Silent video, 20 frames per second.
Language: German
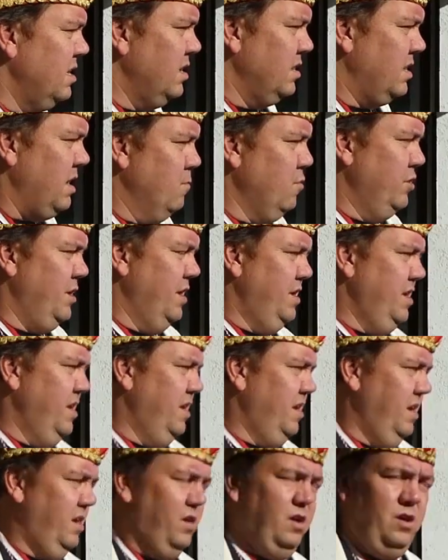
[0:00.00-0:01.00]
da
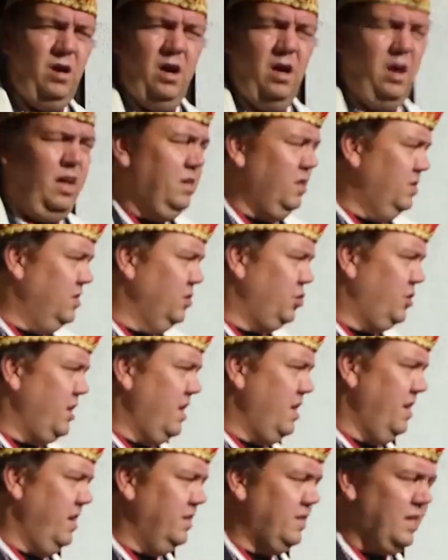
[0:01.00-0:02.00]
moderiere ich. Ja, an dieser
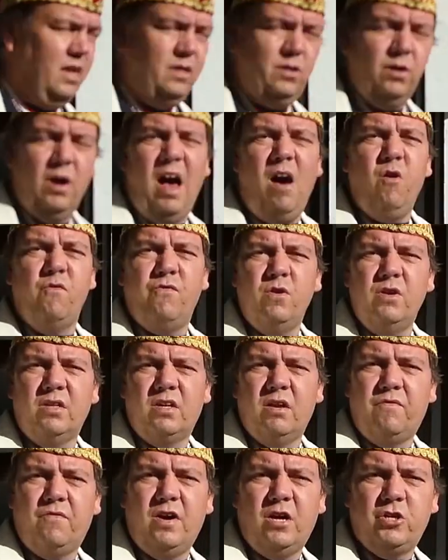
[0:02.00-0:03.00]
Stelle jetzt also auf
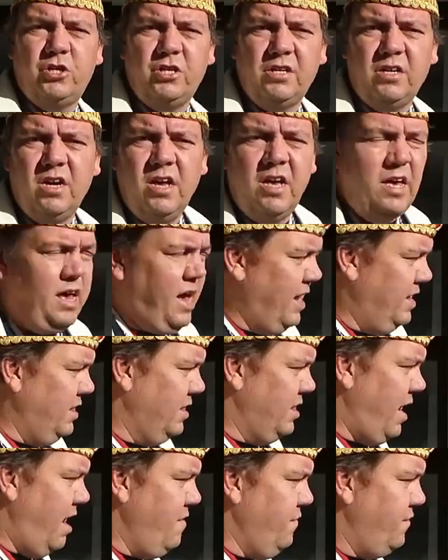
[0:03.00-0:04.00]
unseren Fasching
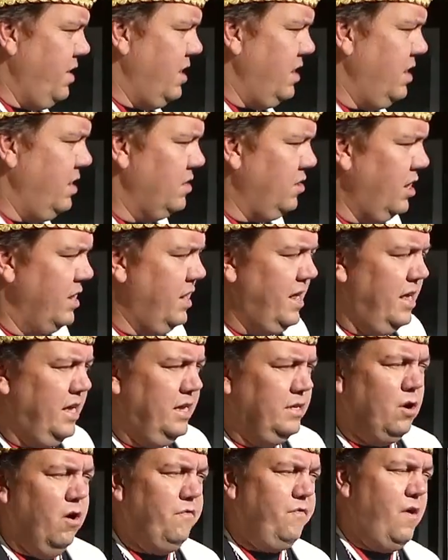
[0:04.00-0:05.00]
ein dreifach
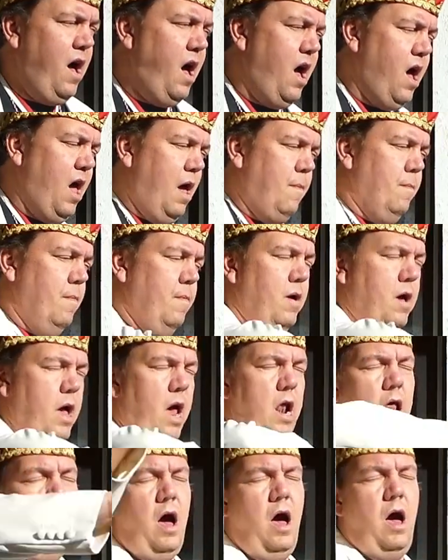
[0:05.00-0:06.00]
donnerndes Hofheim,
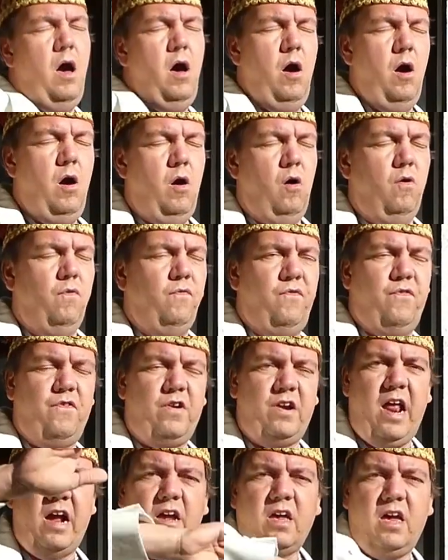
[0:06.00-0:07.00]
hello,
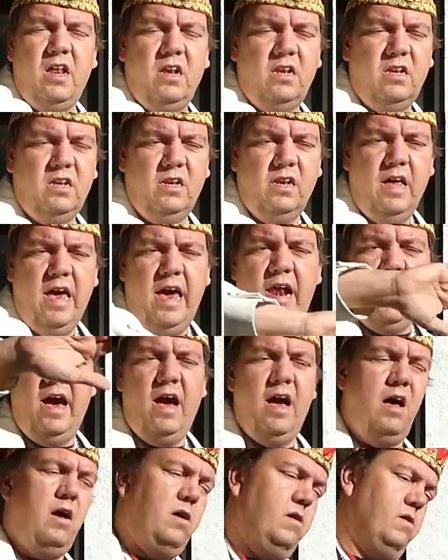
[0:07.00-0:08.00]
Franken,
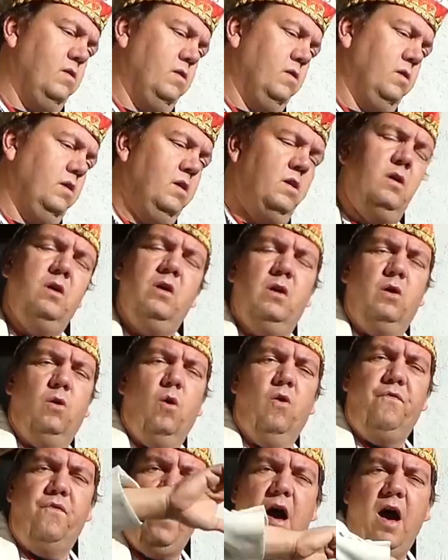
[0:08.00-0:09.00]
hello,
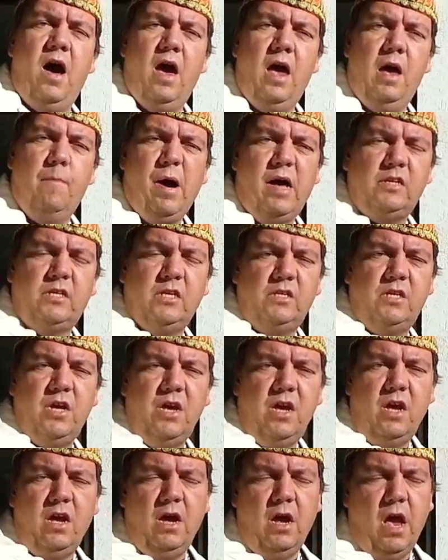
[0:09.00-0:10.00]
Hofheim,
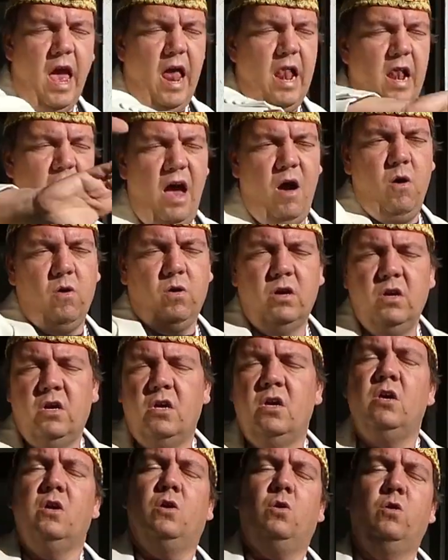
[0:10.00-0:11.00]
HCC, hello.
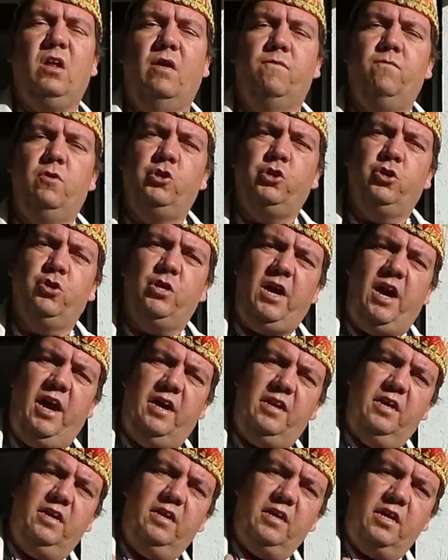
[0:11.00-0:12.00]
Und dann wünsche ich euch
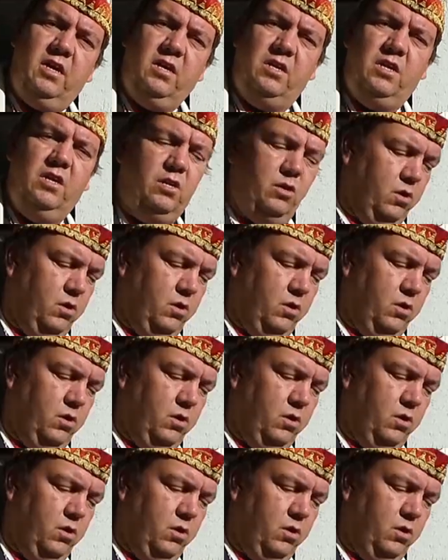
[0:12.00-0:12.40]
einen richtig